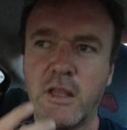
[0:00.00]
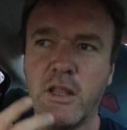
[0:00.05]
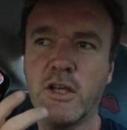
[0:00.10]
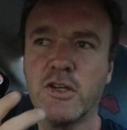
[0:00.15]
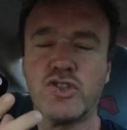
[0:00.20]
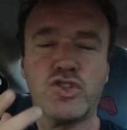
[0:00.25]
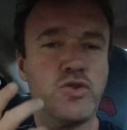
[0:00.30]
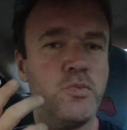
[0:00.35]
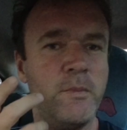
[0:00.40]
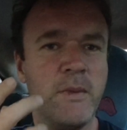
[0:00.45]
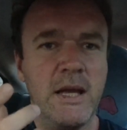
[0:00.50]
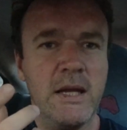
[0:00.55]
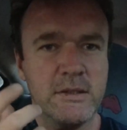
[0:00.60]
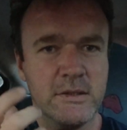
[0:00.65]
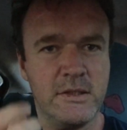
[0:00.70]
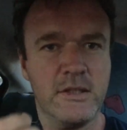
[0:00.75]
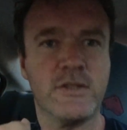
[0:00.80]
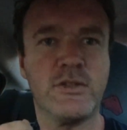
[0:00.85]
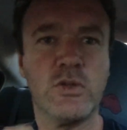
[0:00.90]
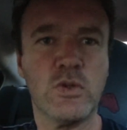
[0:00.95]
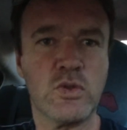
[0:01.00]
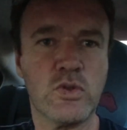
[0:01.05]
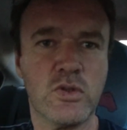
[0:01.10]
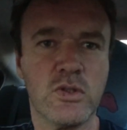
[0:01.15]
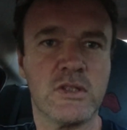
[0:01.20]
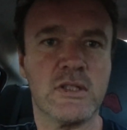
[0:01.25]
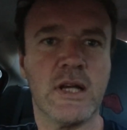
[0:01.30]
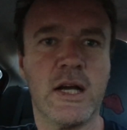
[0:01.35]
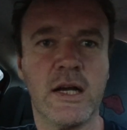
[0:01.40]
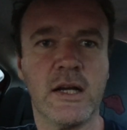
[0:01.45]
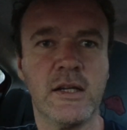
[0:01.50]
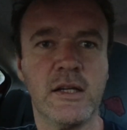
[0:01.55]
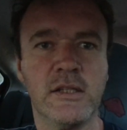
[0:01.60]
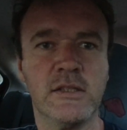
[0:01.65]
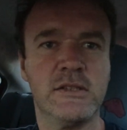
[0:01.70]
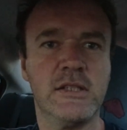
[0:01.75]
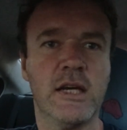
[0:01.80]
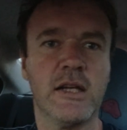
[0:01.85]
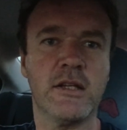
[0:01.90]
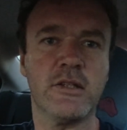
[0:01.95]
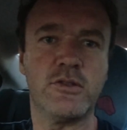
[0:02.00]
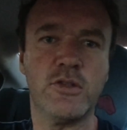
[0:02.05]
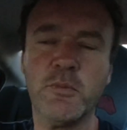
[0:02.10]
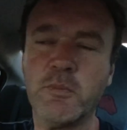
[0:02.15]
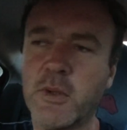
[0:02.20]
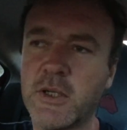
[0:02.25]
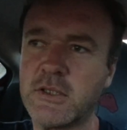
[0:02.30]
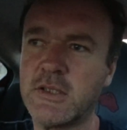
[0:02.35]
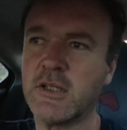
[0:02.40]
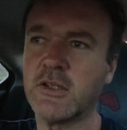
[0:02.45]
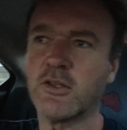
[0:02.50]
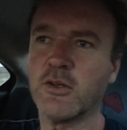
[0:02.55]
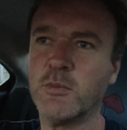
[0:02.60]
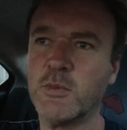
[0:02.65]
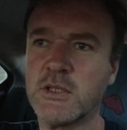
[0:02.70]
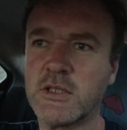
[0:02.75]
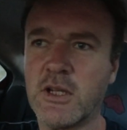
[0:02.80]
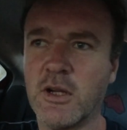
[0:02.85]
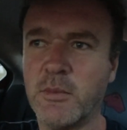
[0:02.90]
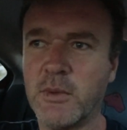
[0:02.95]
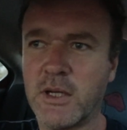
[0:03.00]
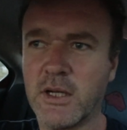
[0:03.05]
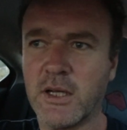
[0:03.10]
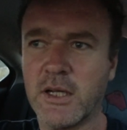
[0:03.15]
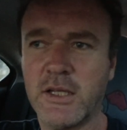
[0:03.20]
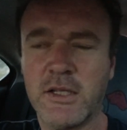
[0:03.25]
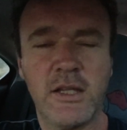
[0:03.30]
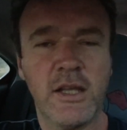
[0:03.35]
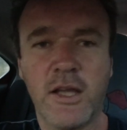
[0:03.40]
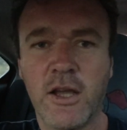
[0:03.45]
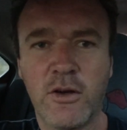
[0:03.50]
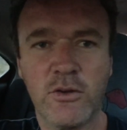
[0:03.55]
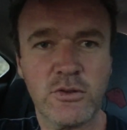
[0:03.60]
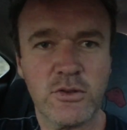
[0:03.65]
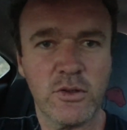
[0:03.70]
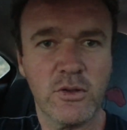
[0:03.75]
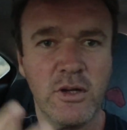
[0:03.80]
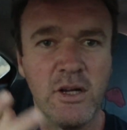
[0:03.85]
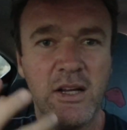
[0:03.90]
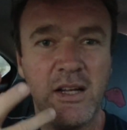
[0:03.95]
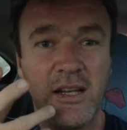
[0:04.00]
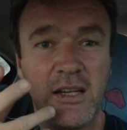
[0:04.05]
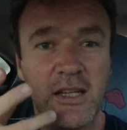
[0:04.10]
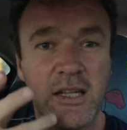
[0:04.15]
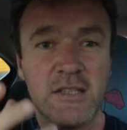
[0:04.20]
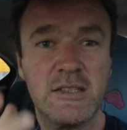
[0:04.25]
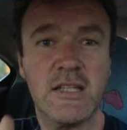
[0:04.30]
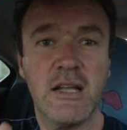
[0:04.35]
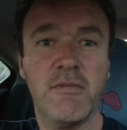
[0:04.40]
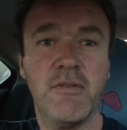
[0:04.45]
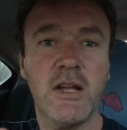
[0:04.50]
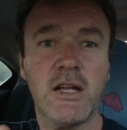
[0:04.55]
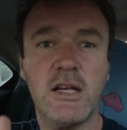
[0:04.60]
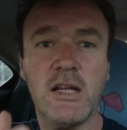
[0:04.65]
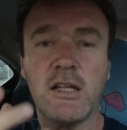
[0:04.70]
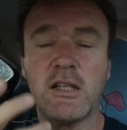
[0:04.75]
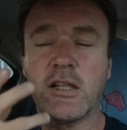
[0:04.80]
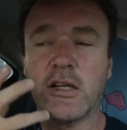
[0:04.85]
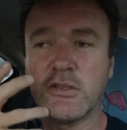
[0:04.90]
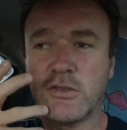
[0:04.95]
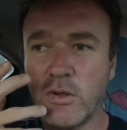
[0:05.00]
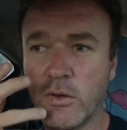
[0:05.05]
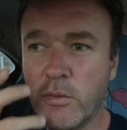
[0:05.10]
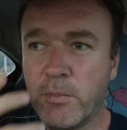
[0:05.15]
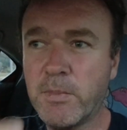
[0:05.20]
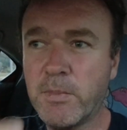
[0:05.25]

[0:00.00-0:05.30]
des Schmerzes sozusagen ist. Ja, das Hyperzentrum ist, glaube ich, der richtige Ausdruck. Dass da wirklich das